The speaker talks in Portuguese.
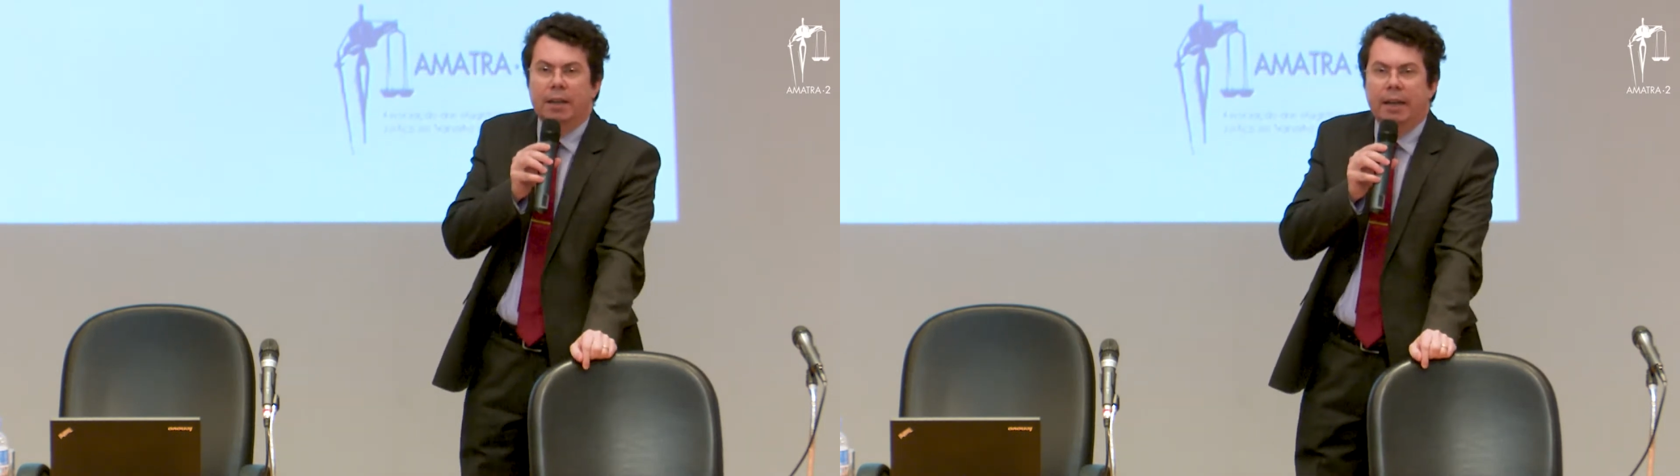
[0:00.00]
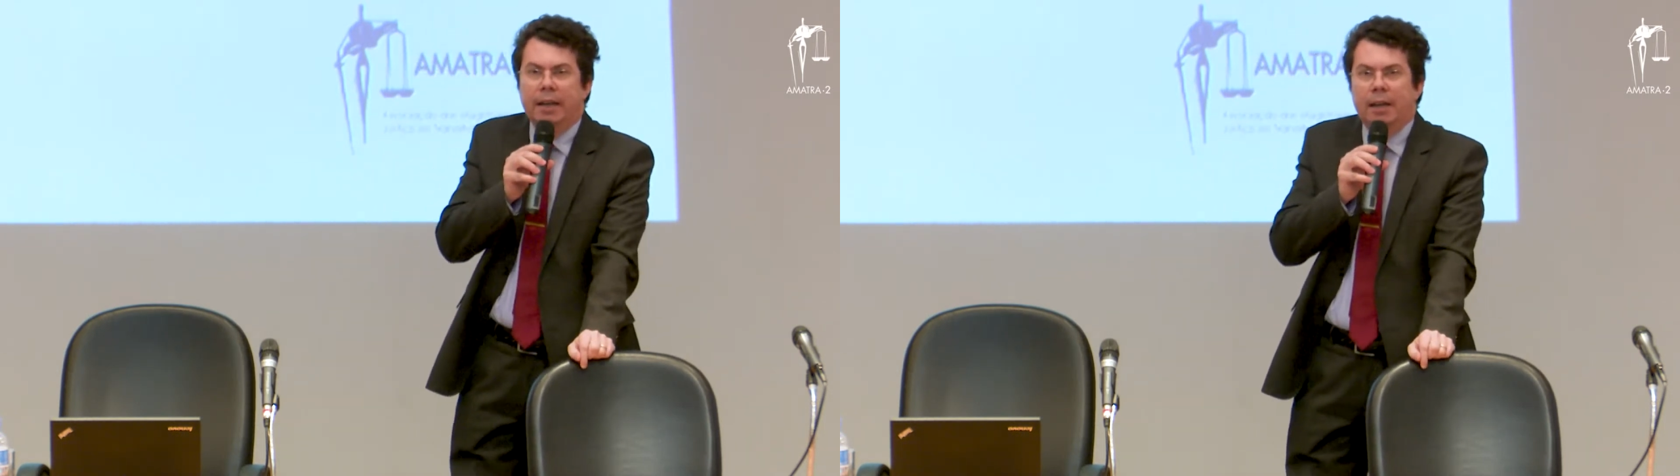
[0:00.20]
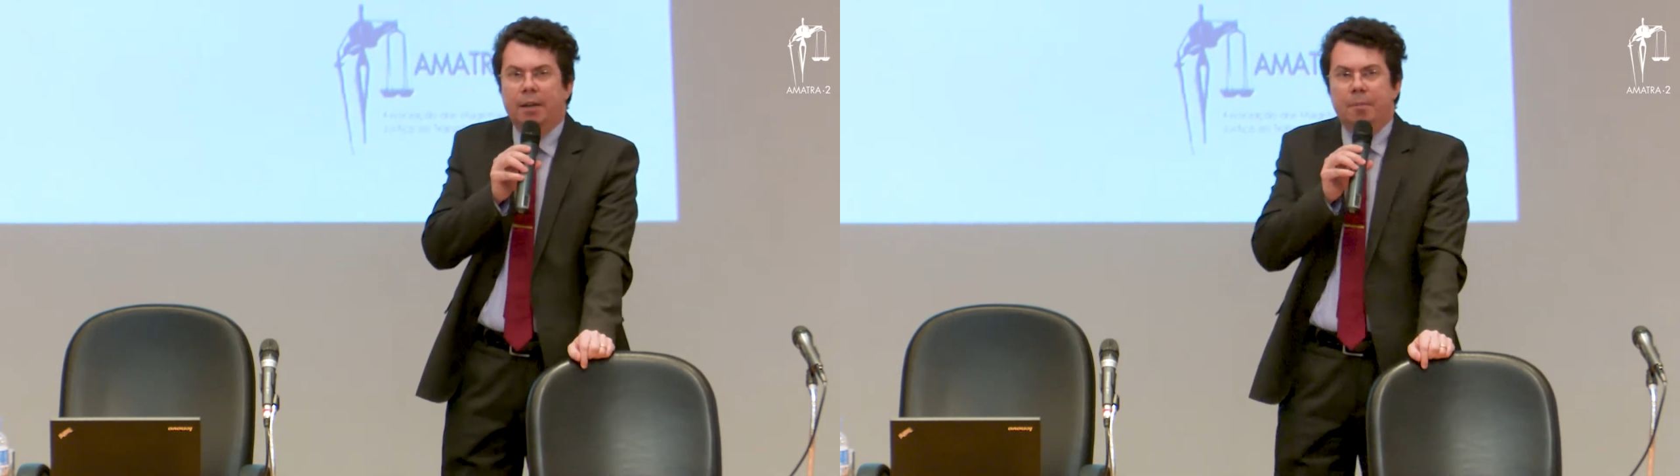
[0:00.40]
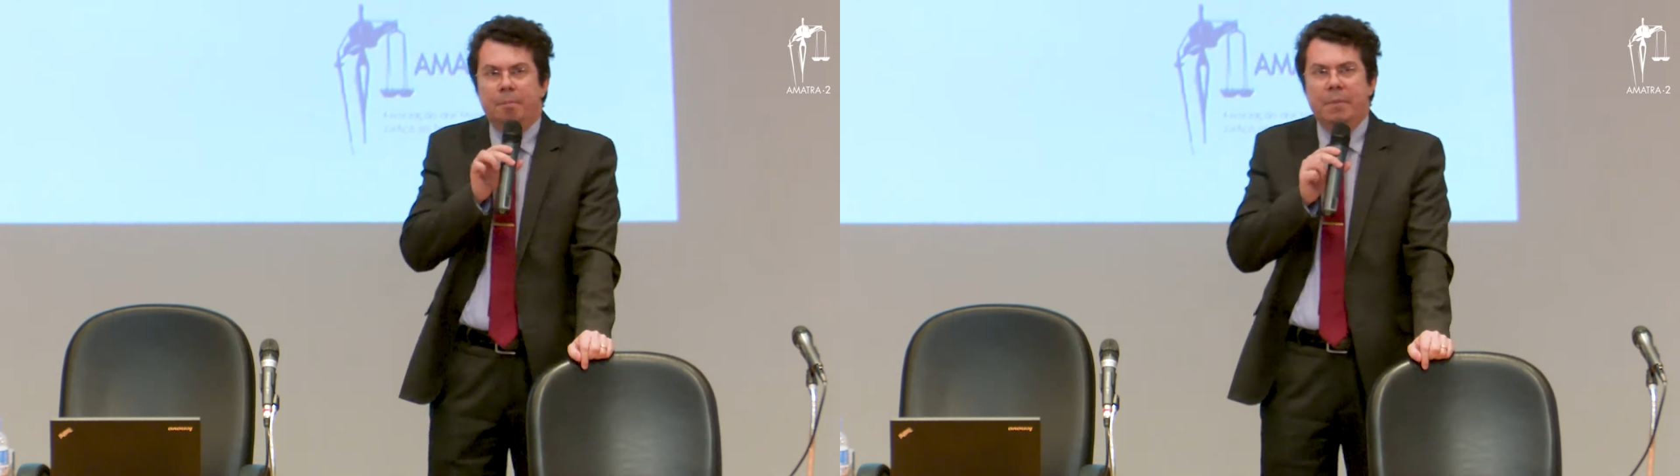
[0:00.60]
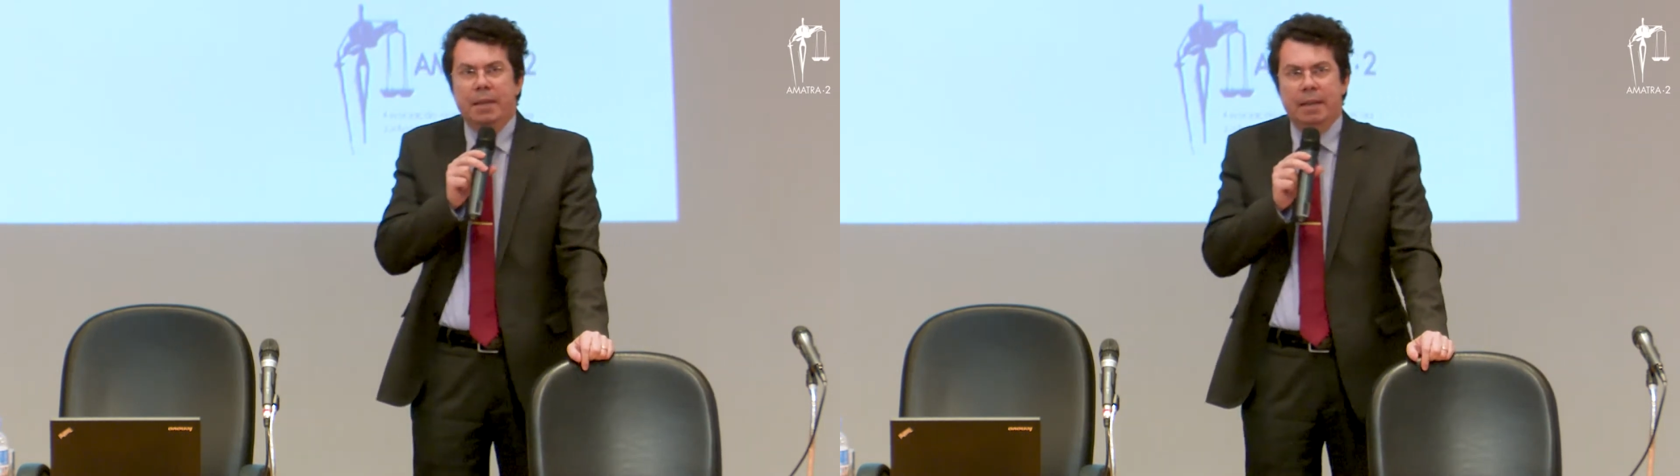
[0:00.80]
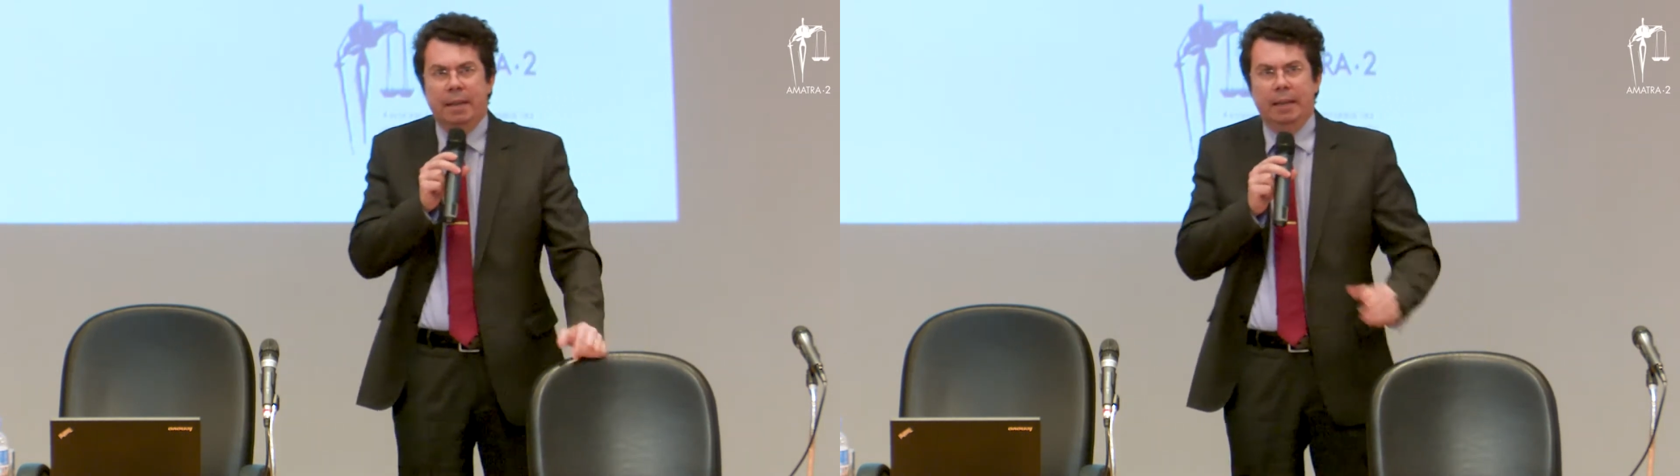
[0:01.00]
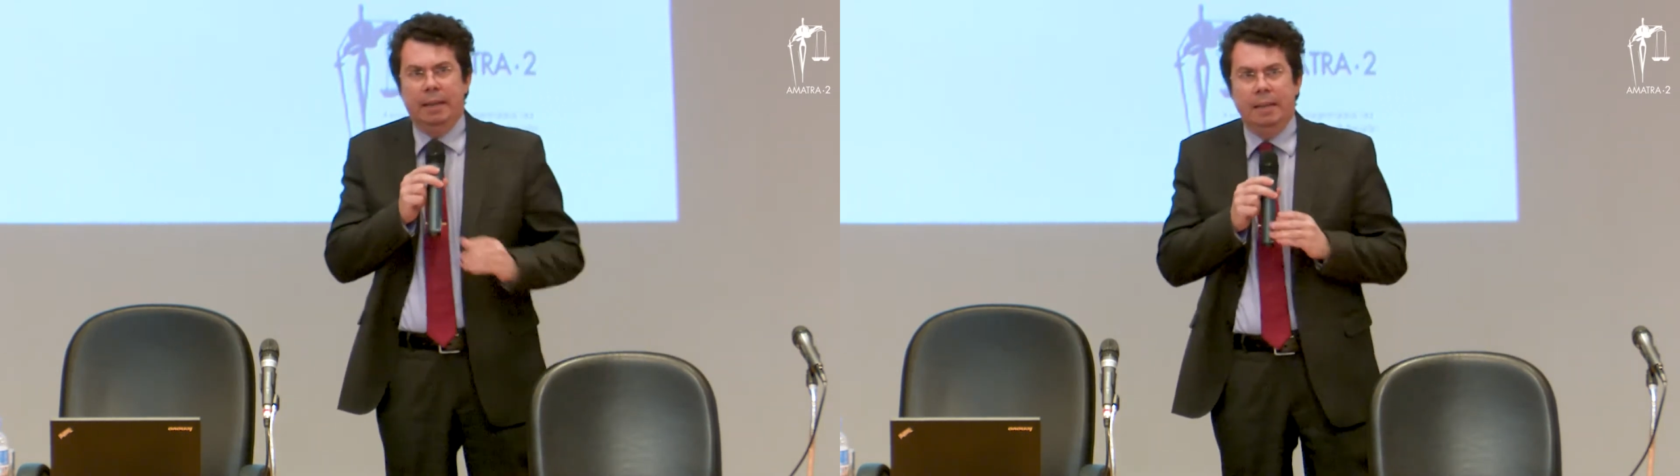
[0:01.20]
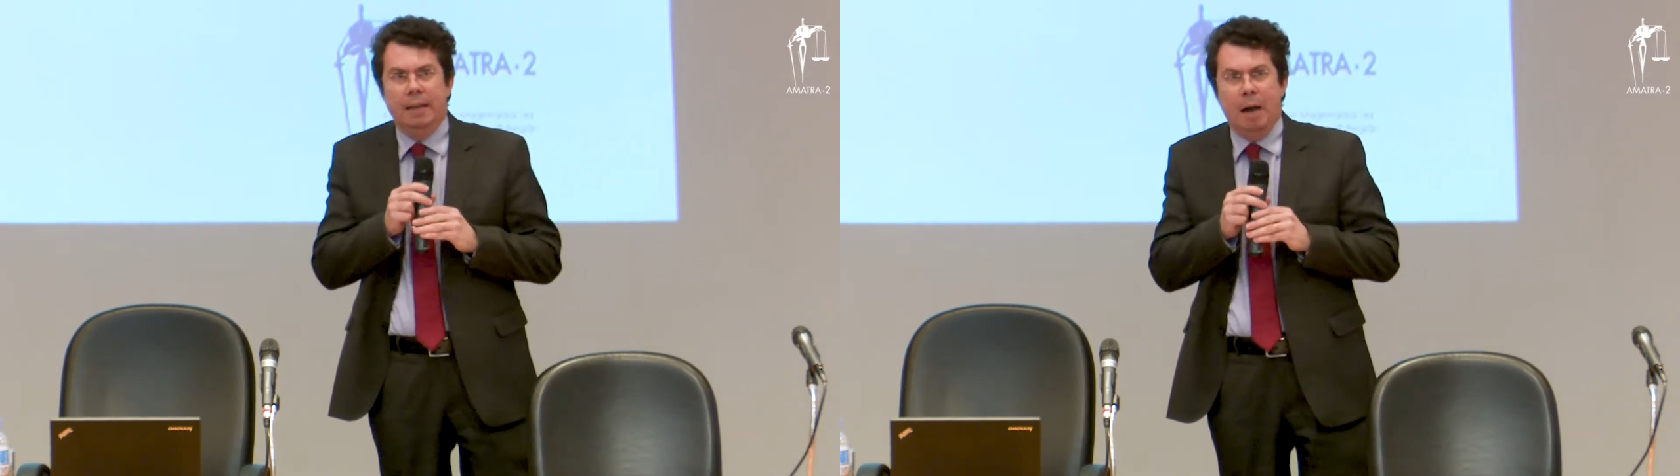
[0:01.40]
é,
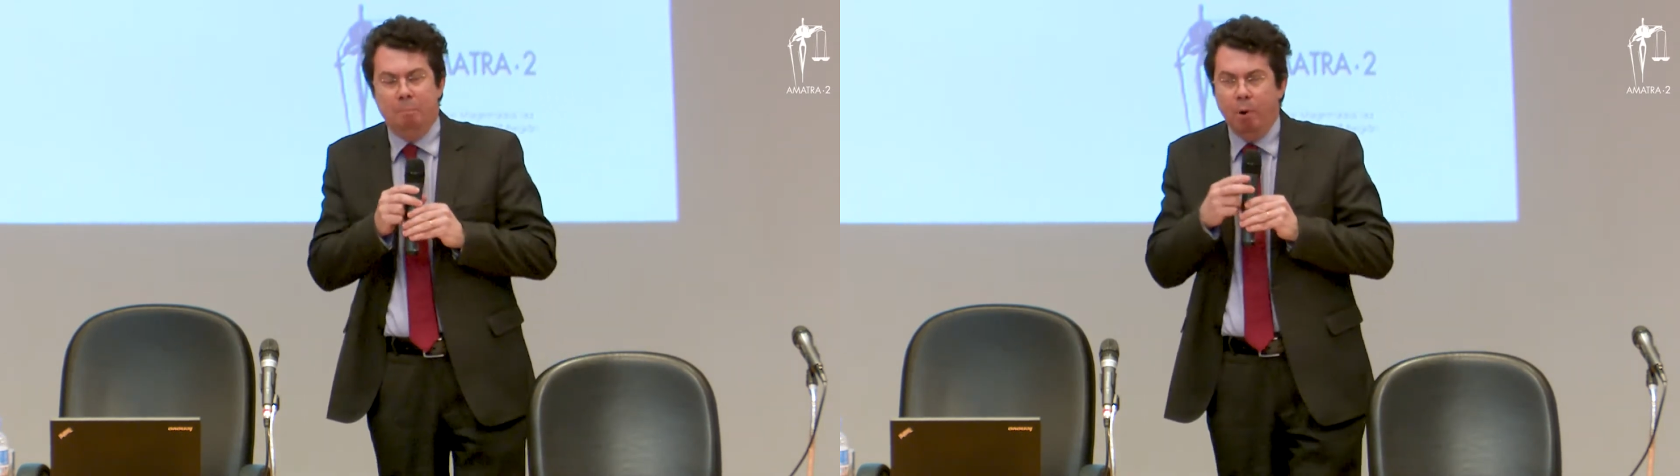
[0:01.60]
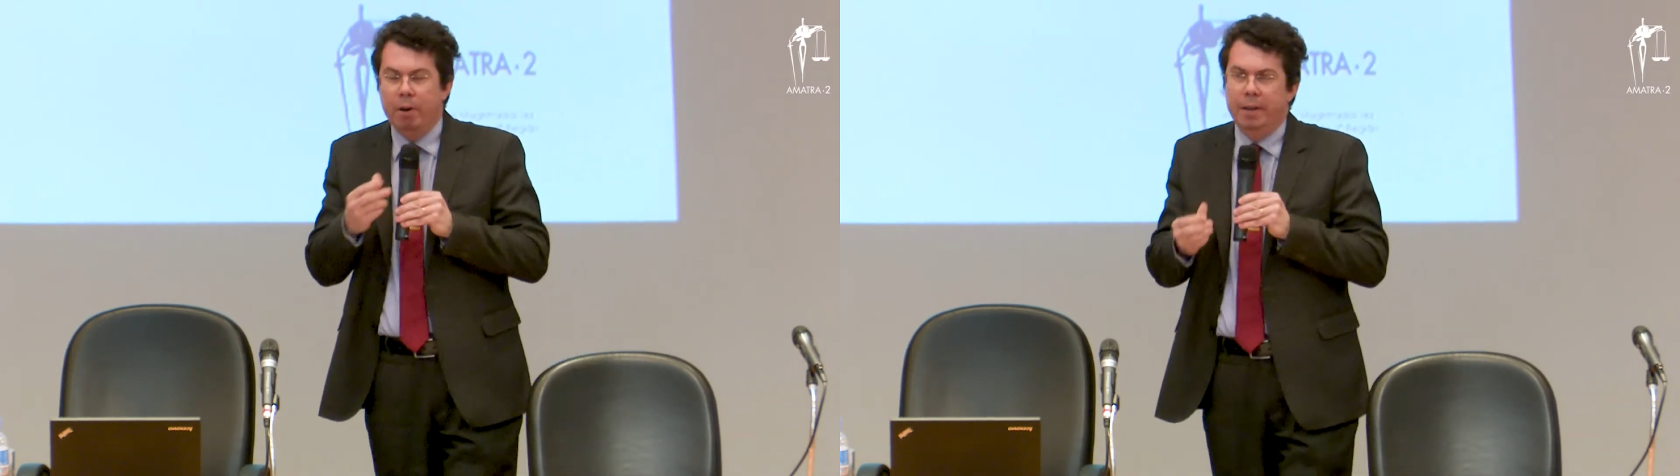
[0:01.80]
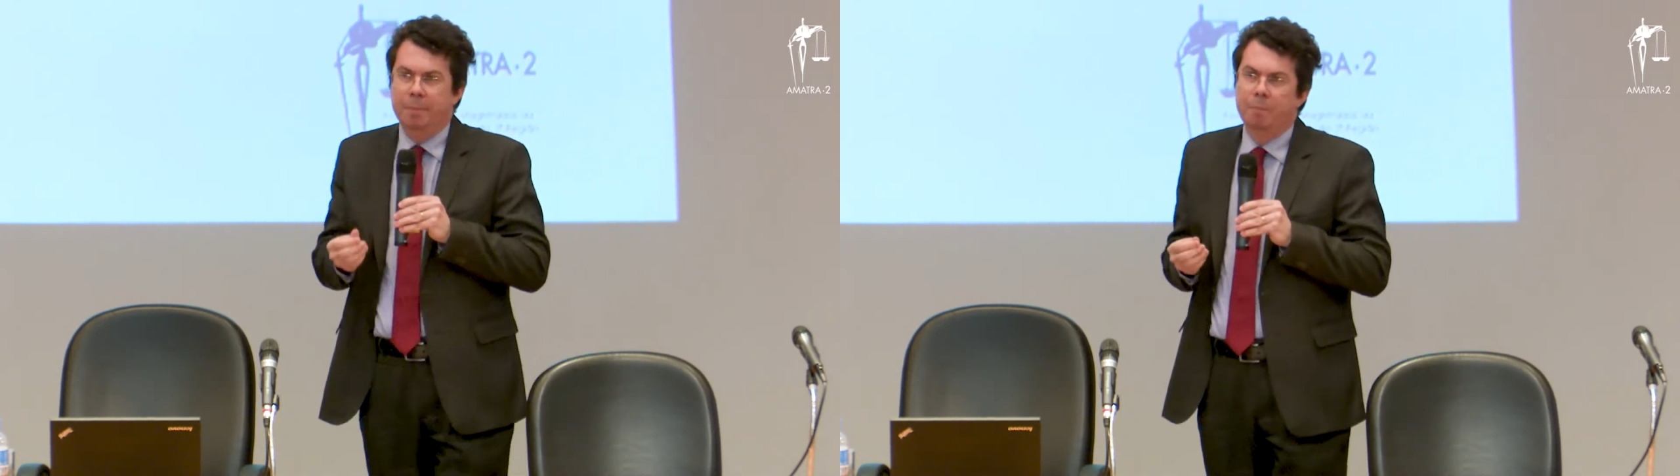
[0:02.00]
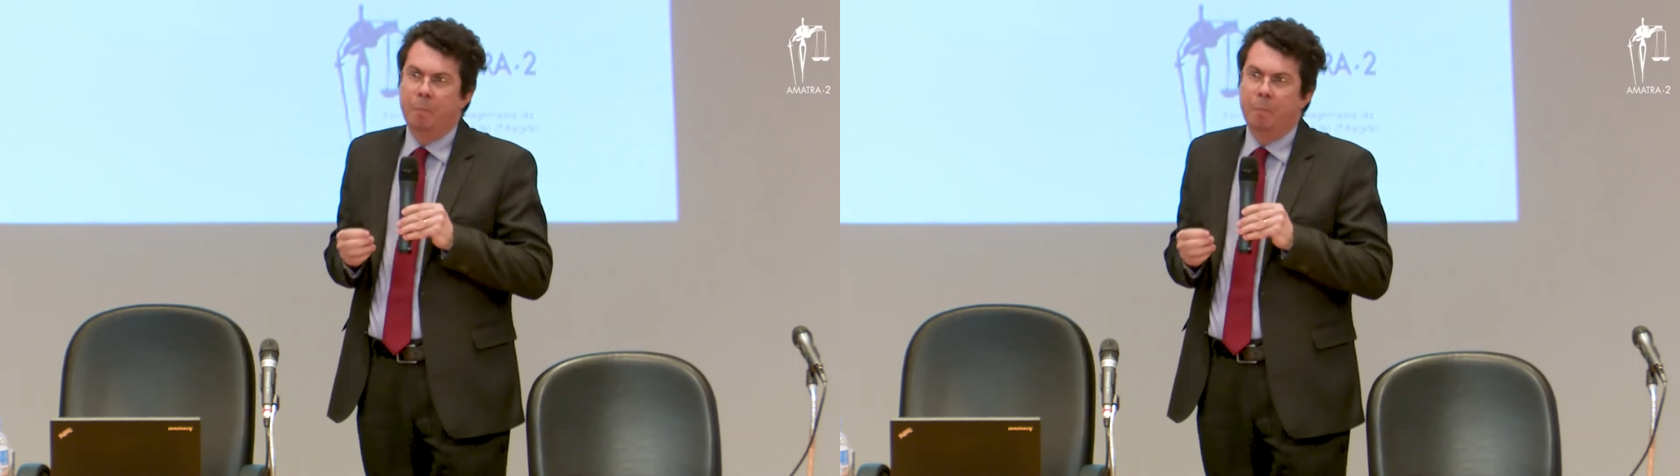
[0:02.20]
me apoia,